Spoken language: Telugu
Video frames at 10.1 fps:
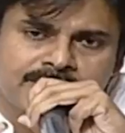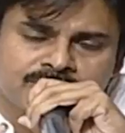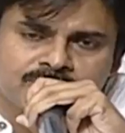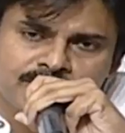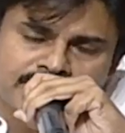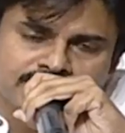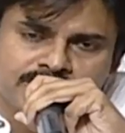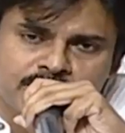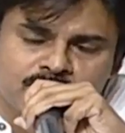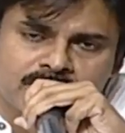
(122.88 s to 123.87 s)
పక్షంతో పాటు
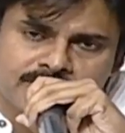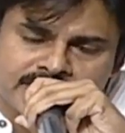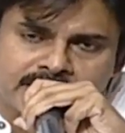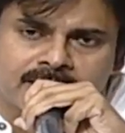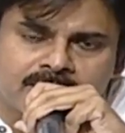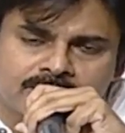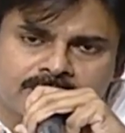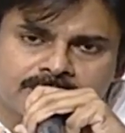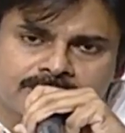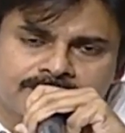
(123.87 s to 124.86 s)
నేను కూడా మీకు అండగా
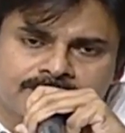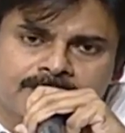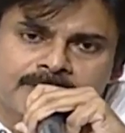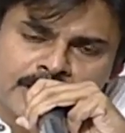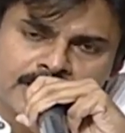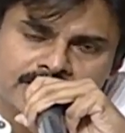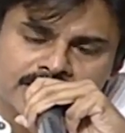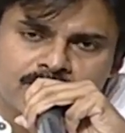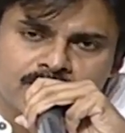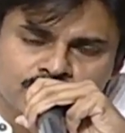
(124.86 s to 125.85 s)
ఉంటాను నా
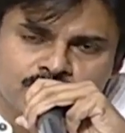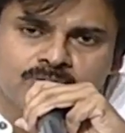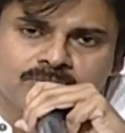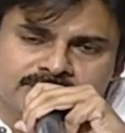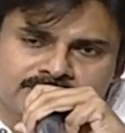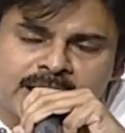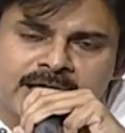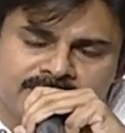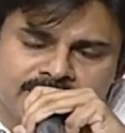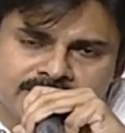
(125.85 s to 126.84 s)
వంతు నా
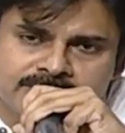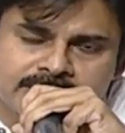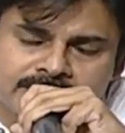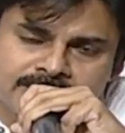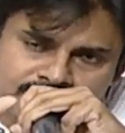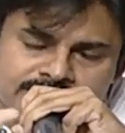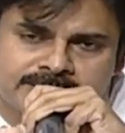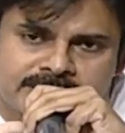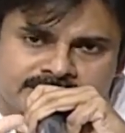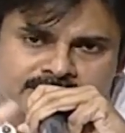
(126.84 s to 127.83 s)
సహాయం ఏం చేయాలి ఇవన్నీ
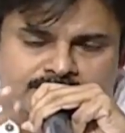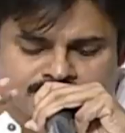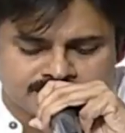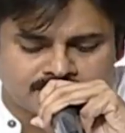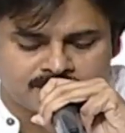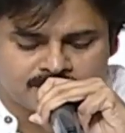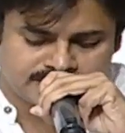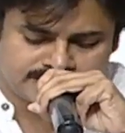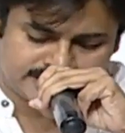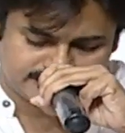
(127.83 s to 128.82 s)
చేస్తానని చెప్పి మీకు సభాముఖంగా
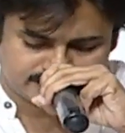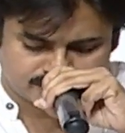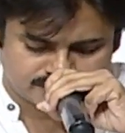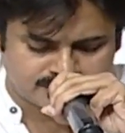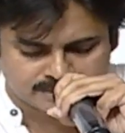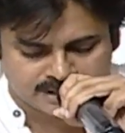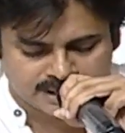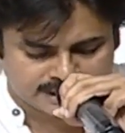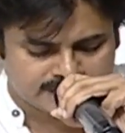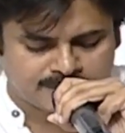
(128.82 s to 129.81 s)
తెలియజేసుకుంటున్నాను
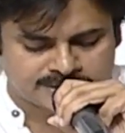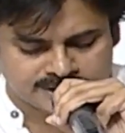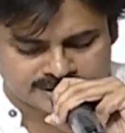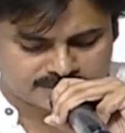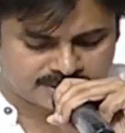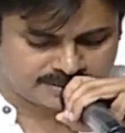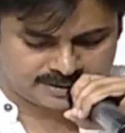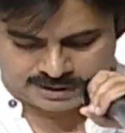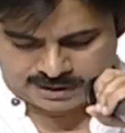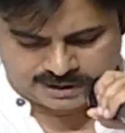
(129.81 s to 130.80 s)
ఈ పత్రిక సభా
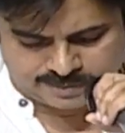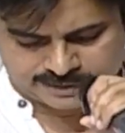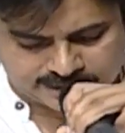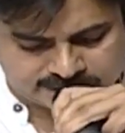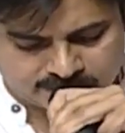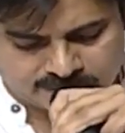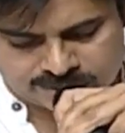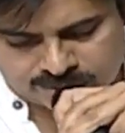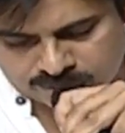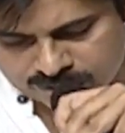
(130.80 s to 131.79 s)
ఈ పత్రిక
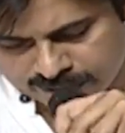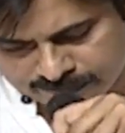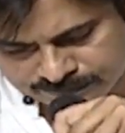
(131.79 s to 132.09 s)
సమావేశం ముఖంగా